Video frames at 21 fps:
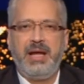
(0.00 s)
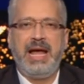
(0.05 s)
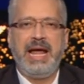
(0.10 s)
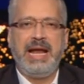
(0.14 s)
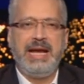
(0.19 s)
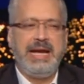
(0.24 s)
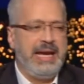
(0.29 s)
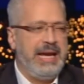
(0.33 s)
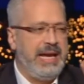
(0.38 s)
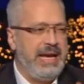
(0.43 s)

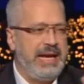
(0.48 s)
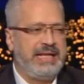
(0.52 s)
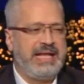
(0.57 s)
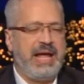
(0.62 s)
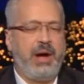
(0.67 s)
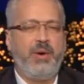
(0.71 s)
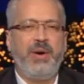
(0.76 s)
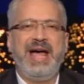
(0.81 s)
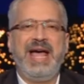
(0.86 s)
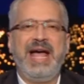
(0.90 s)

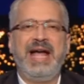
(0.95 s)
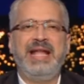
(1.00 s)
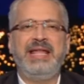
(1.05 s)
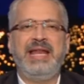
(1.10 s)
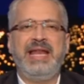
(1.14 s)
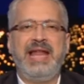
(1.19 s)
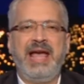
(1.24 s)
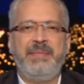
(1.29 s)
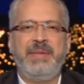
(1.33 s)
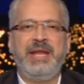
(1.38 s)
التوهان
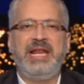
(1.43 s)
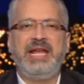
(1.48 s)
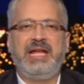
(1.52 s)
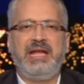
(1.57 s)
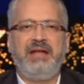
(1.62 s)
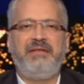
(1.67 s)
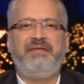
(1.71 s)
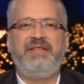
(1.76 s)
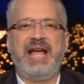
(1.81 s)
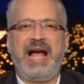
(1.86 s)

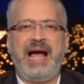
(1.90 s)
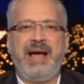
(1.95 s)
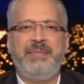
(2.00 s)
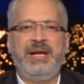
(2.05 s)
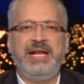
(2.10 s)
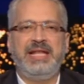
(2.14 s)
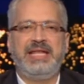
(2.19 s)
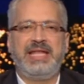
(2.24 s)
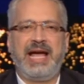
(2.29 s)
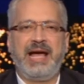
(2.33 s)
الأمريكي في عام
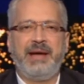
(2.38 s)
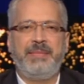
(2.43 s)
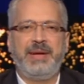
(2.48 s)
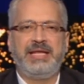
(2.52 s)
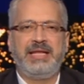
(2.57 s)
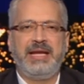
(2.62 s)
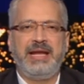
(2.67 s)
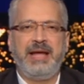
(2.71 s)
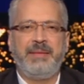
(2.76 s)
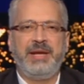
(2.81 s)

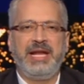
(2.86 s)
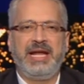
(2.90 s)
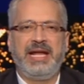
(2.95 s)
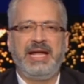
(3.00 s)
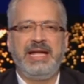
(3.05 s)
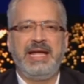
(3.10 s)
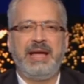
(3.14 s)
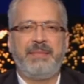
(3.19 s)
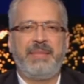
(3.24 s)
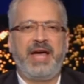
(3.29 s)
الانتخابات
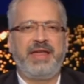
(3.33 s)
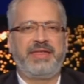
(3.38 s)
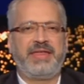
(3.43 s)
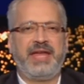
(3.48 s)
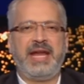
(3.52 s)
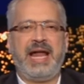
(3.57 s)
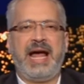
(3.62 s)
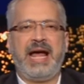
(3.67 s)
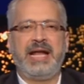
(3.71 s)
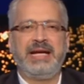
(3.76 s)
الأمريكية
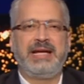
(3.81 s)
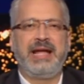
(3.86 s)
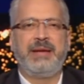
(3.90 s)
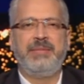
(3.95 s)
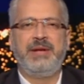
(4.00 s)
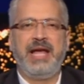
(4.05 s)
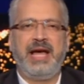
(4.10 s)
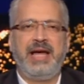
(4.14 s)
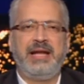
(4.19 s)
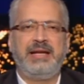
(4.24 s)
بحثا عن
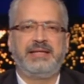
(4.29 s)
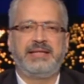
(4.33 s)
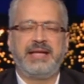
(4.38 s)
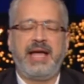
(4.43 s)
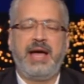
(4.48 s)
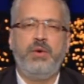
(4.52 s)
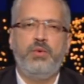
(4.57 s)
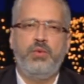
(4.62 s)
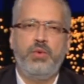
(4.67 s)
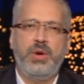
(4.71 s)
كاميلا هاريس
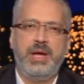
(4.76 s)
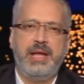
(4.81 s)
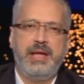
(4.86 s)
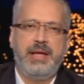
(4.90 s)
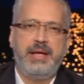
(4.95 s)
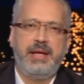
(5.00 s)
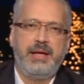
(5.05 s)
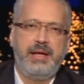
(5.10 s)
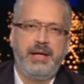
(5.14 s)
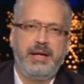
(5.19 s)
أو
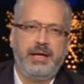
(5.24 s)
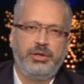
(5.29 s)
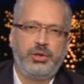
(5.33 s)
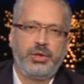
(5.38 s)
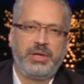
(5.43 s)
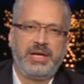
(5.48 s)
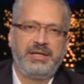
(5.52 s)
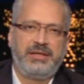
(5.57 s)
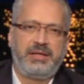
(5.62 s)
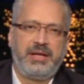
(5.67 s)
آه،
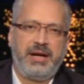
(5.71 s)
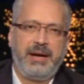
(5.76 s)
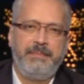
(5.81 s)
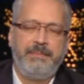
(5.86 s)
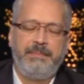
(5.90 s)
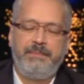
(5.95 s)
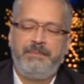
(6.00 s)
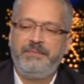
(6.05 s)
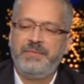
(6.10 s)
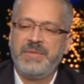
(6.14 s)
دونالد
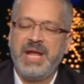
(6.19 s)
ترامب